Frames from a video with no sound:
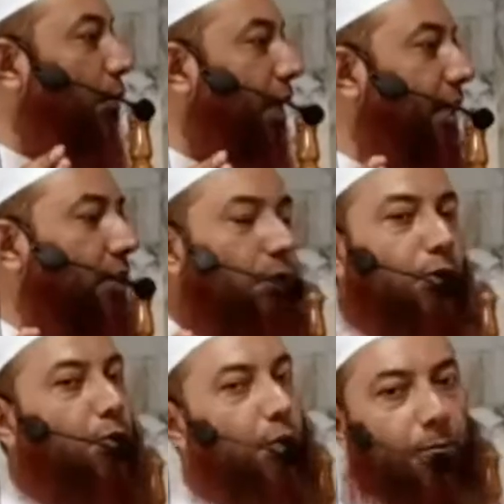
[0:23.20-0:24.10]
করে এটা হলো
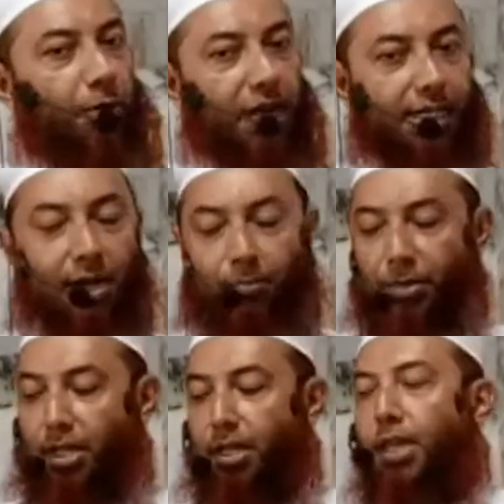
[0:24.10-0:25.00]
দুই নম্বর হেজাব
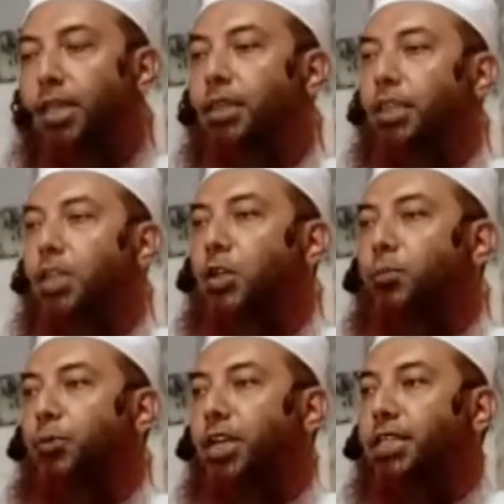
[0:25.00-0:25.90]
তিন
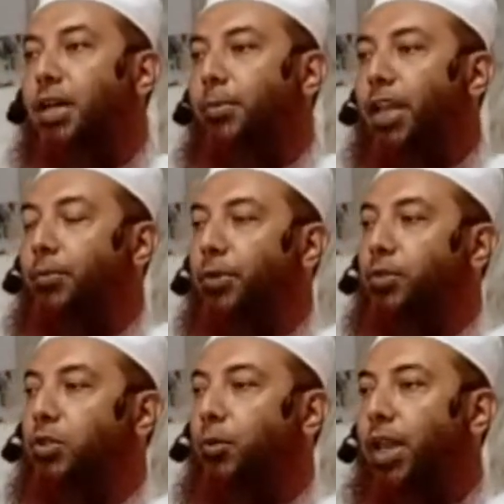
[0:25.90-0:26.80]
নম্বর হেজাব আল্লাহ
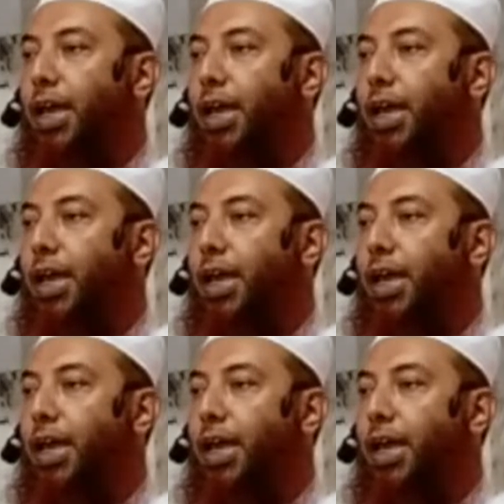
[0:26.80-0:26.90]
বলছেন